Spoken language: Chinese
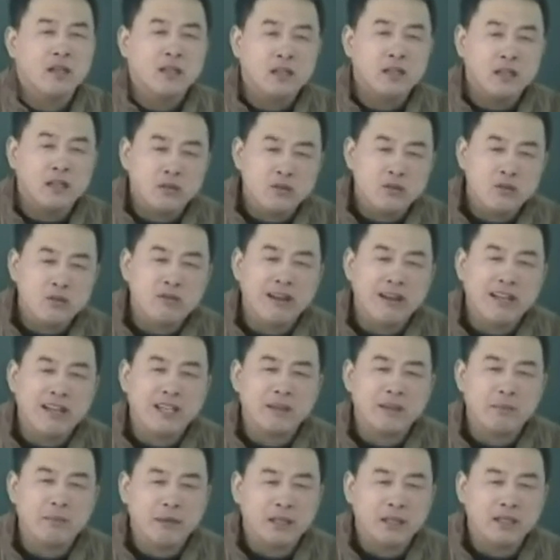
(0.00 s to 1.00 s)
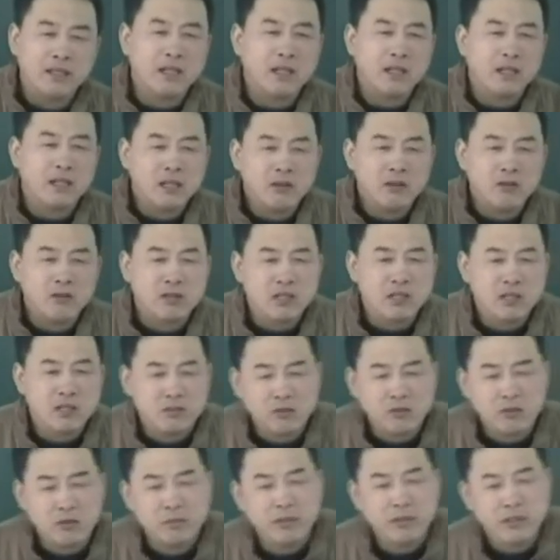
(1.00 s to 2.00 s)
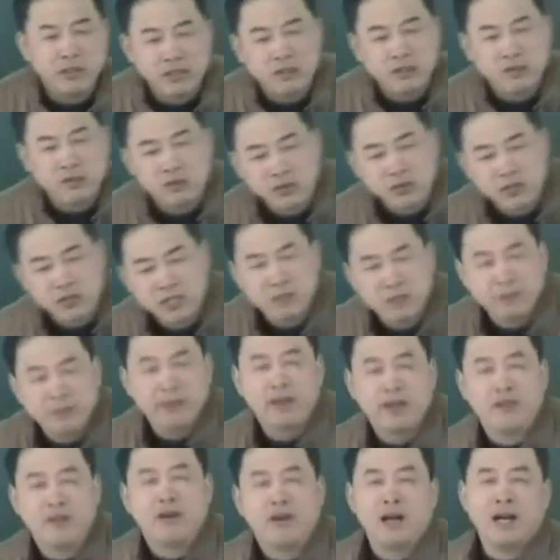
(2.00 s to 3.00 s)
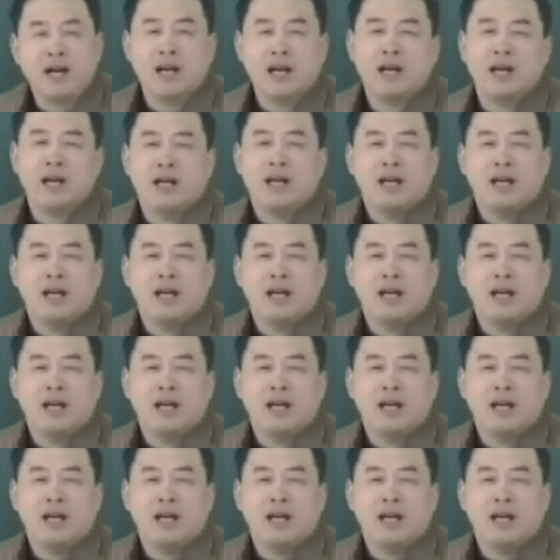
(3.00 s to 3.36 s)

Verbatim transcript: 理中丸里边呢，后续我们引出一些变化，